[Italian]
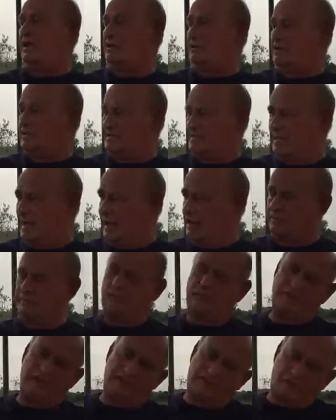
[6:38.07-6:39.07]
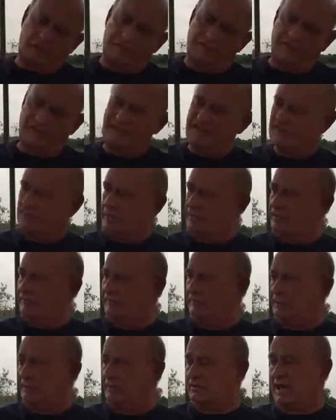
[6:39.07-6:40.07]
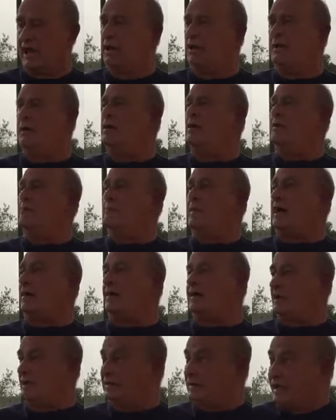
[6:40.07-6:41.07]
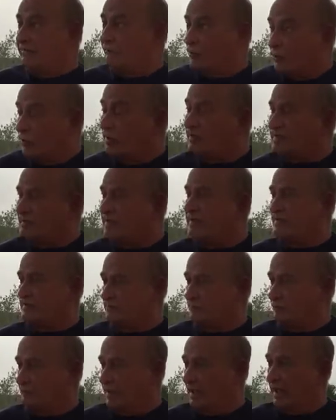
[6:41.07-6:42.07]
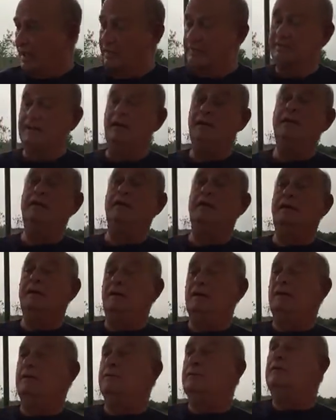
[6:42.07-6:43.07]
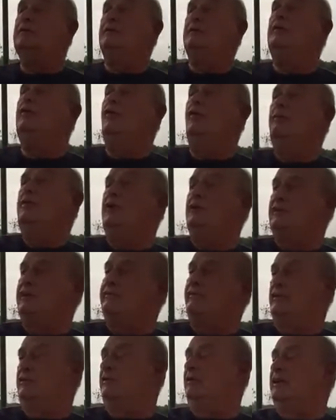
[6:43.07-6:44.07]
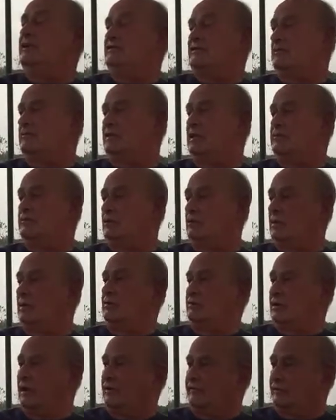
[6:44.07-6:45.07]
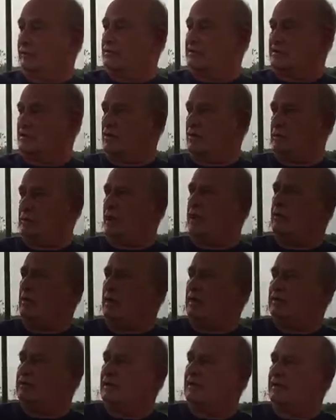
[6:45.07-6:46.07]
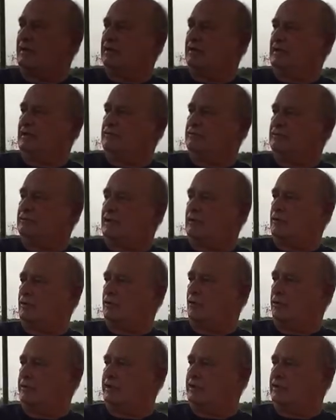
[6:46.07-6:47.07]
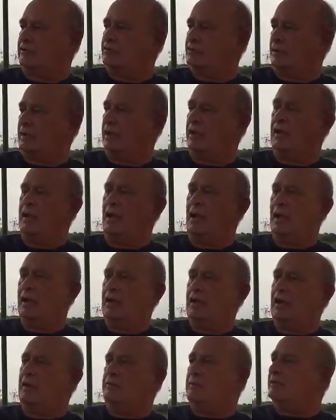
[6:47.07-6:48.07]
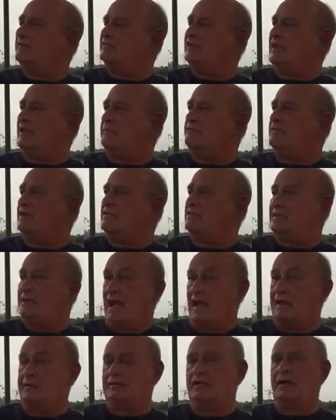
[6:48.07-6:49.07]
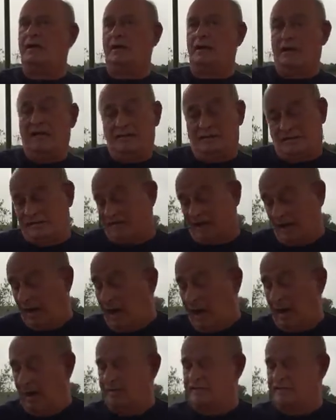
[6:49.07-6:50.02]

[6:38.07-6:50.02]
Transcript: che è iniziato, che trova le sue difficoltà, ma che devono essere superate. Eh, l'obiettivo non è soltanto quello della fruizione, ma quello delle ricadute economiche, cioè la, sarebbe stata e sarà